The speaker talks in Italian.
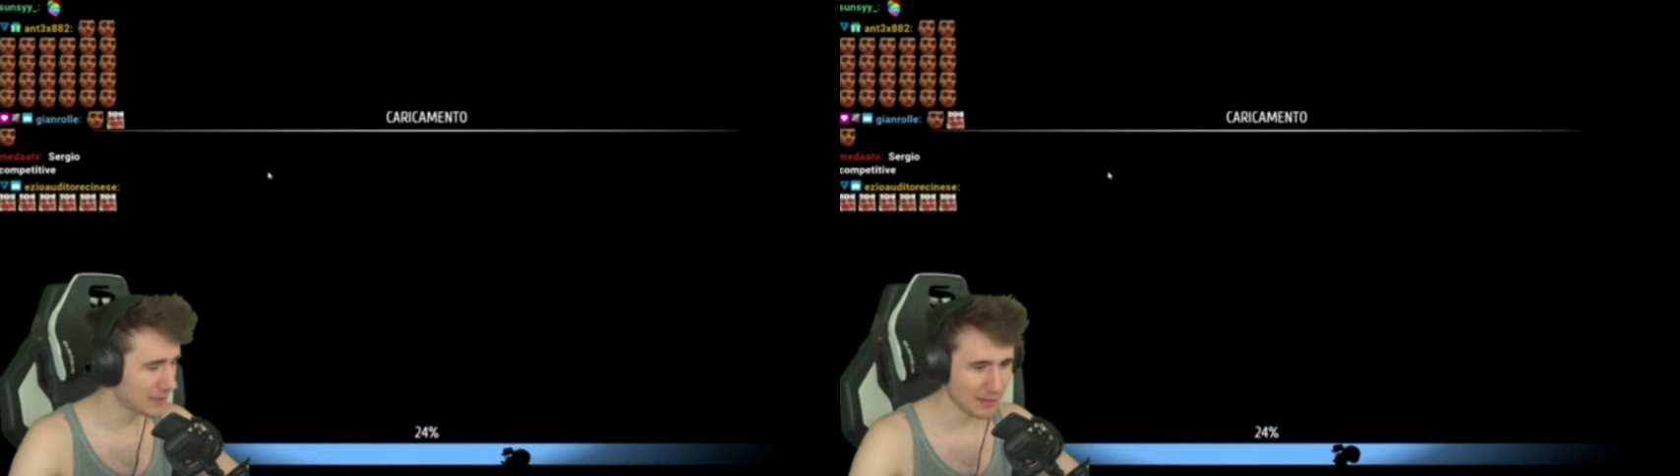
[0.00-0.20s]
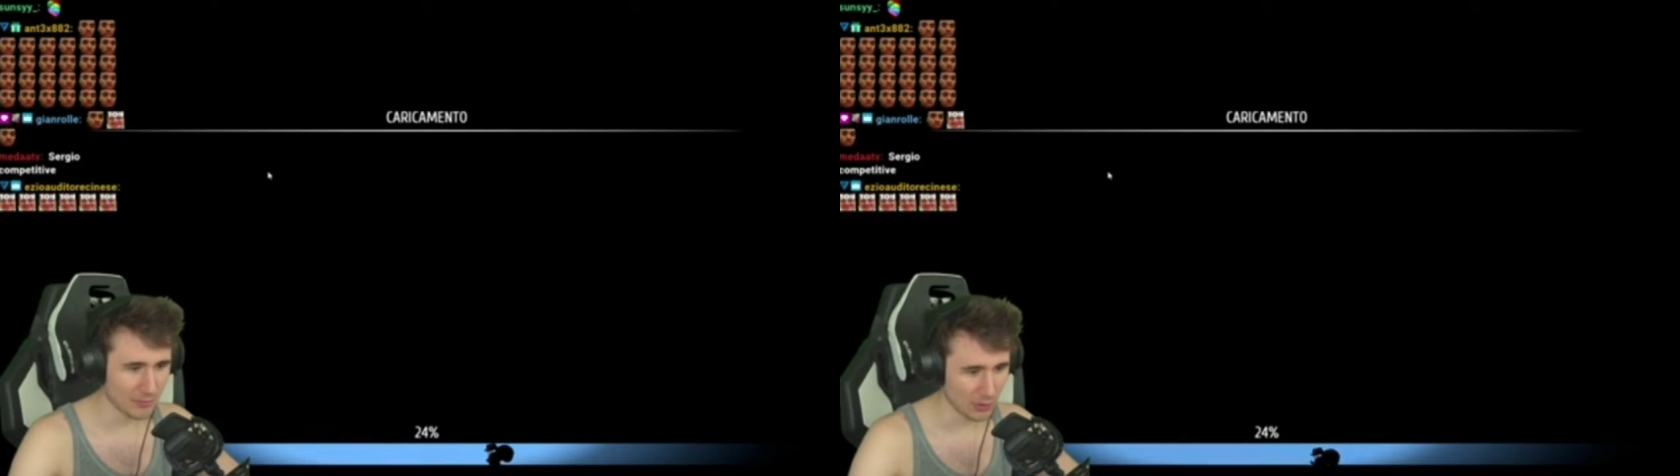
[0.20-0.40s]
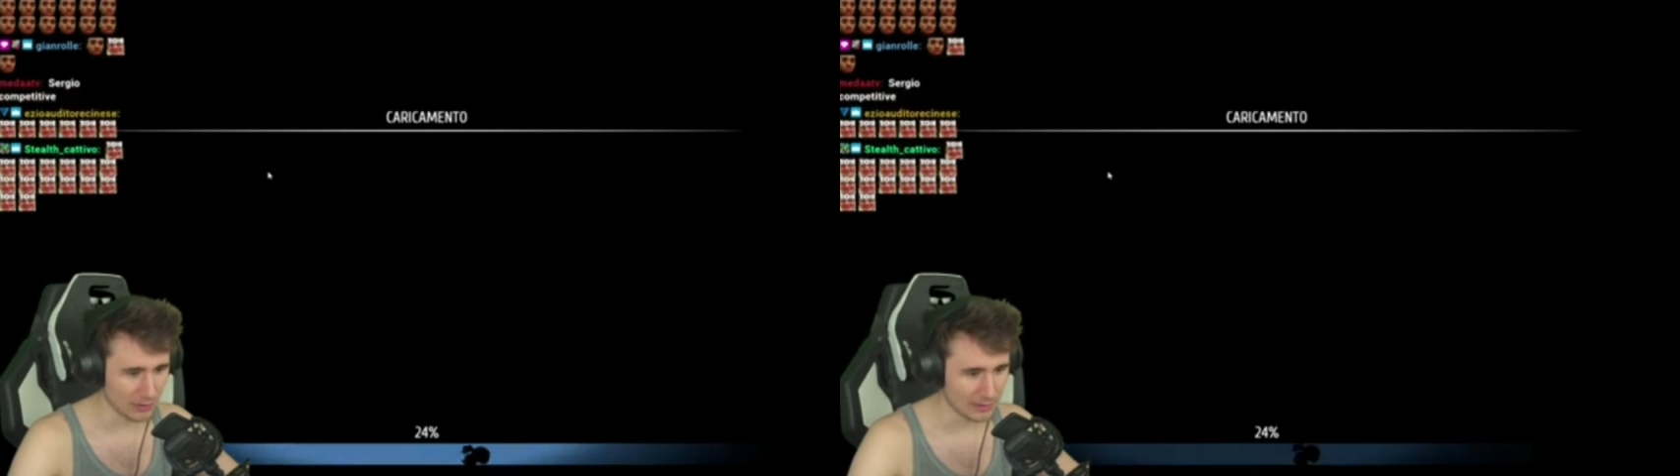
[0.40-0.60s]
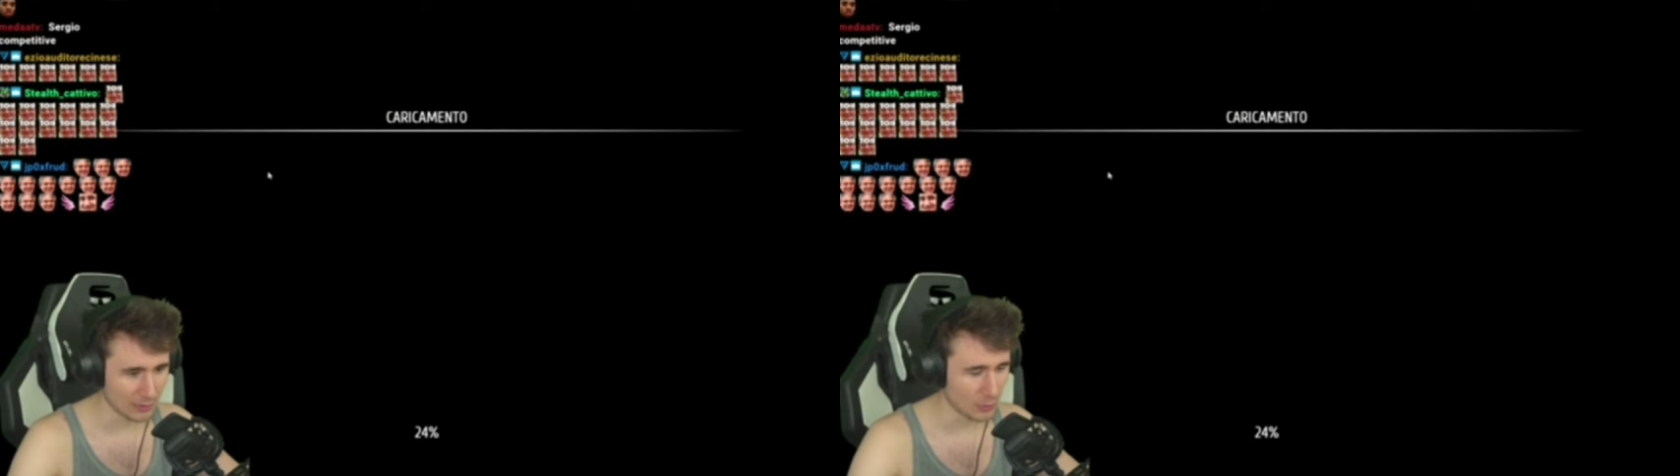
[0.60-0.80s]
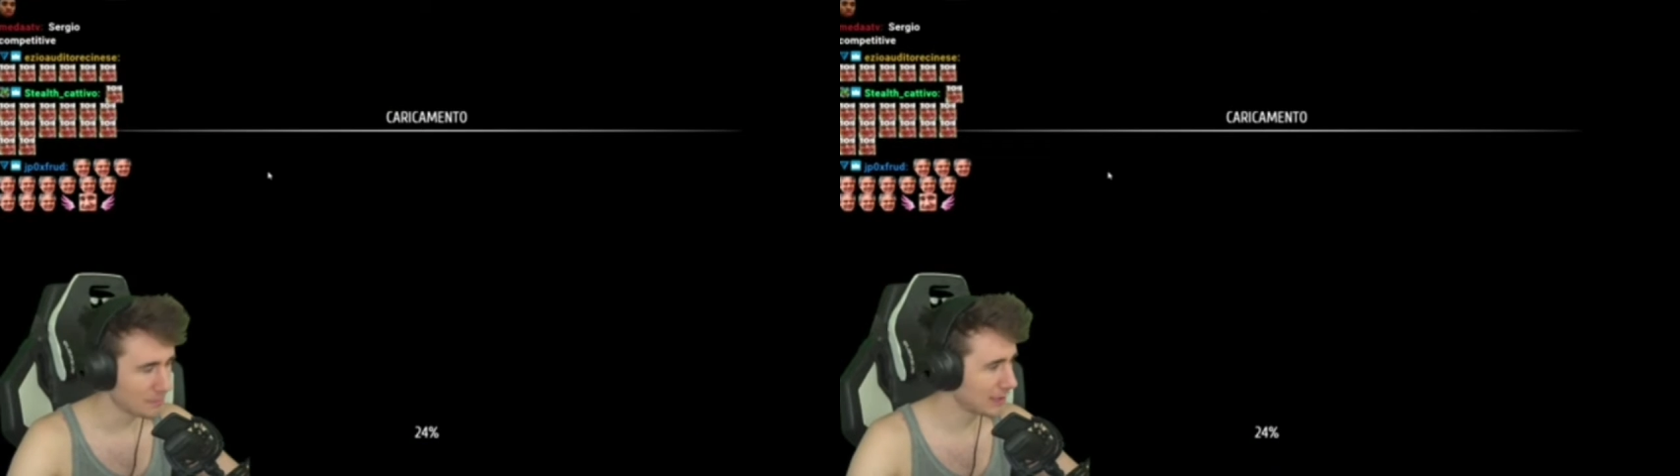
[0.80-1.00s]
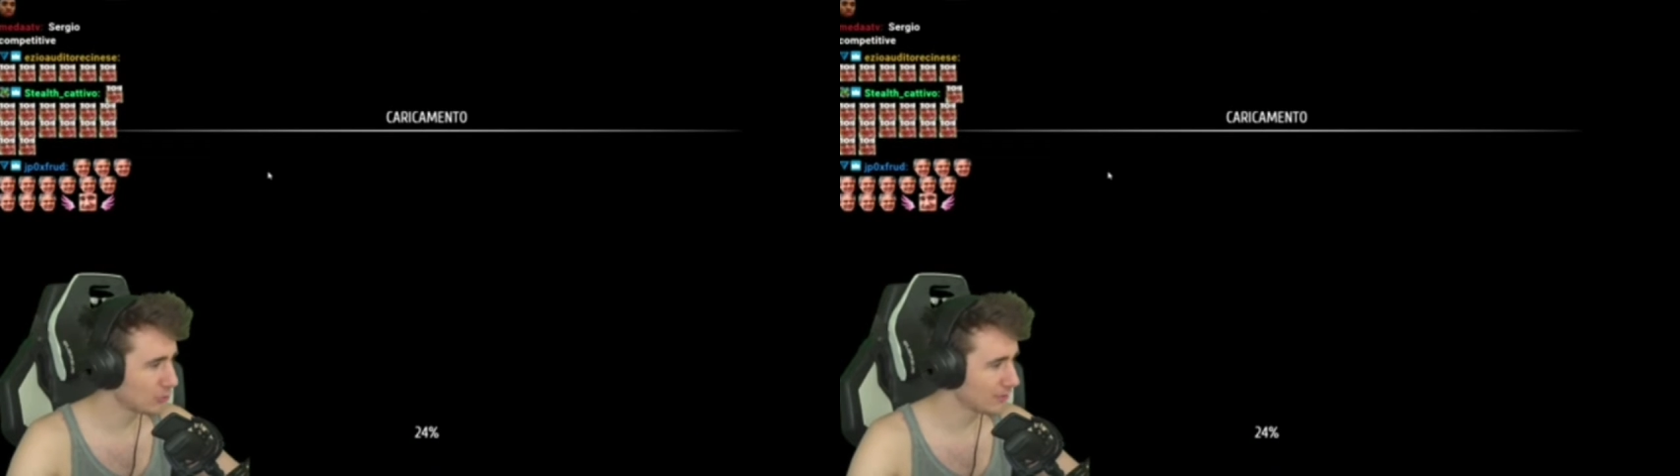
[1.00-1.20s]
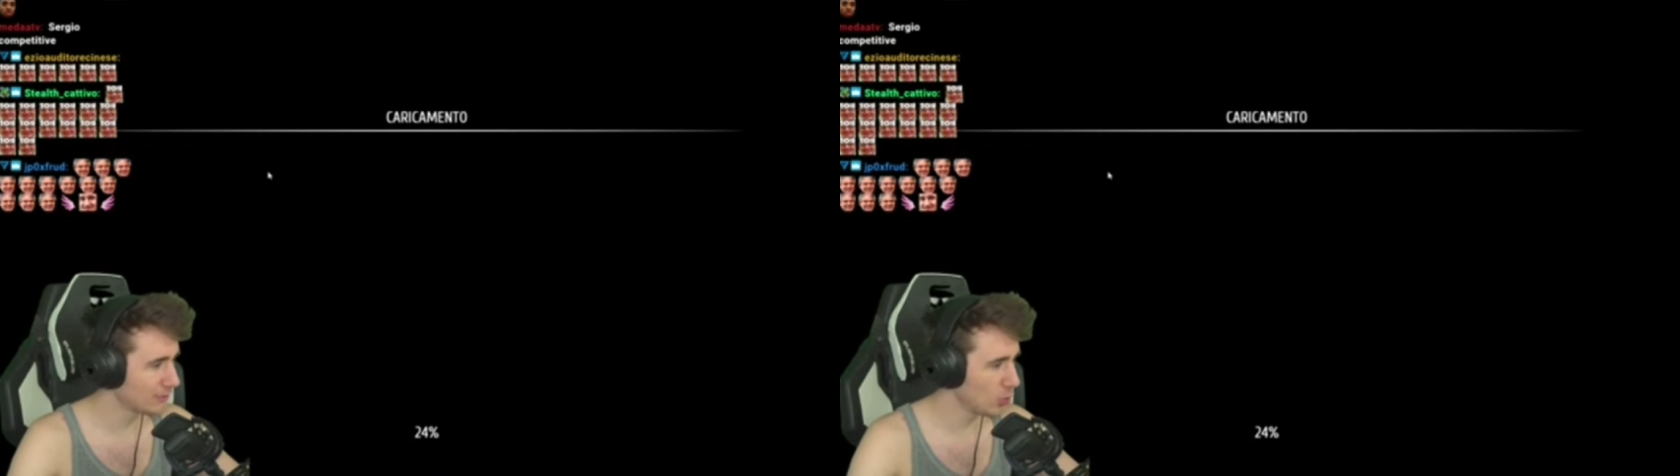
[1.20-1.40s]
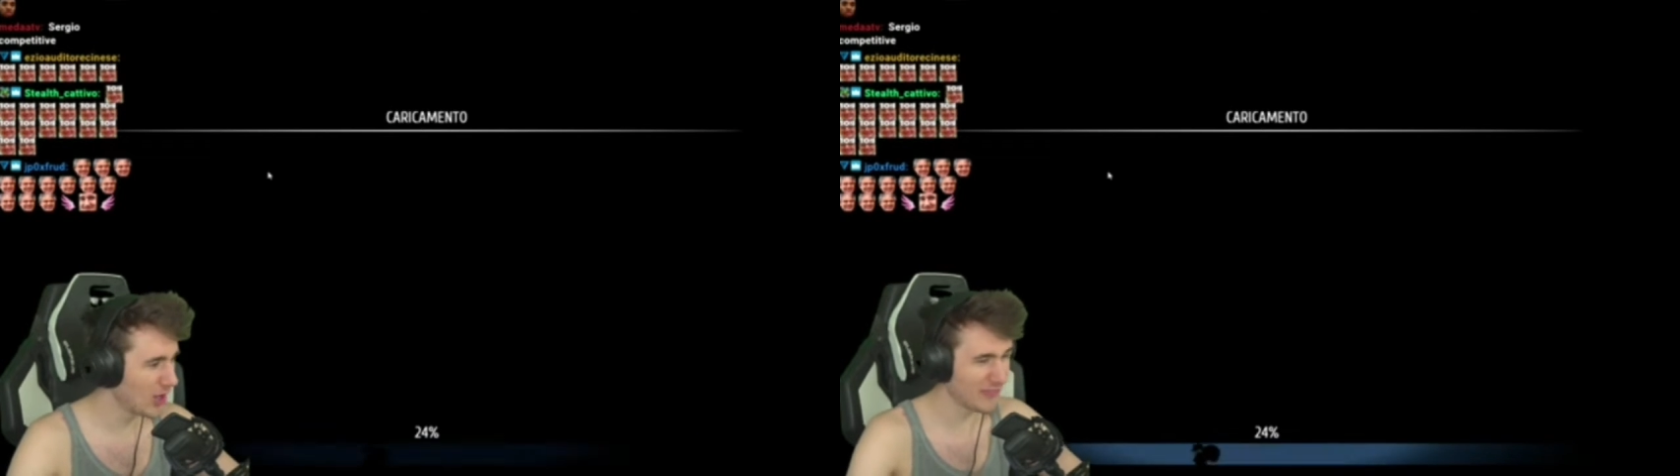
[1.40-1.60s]
prima volta, comprato al
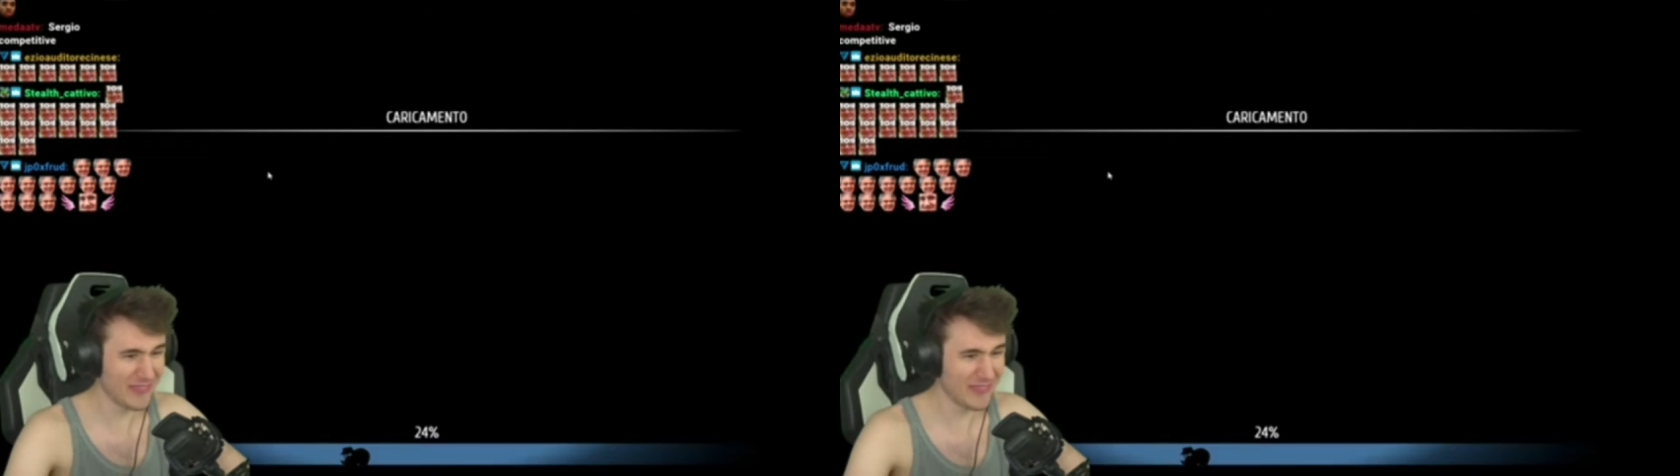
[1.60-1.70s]
volo a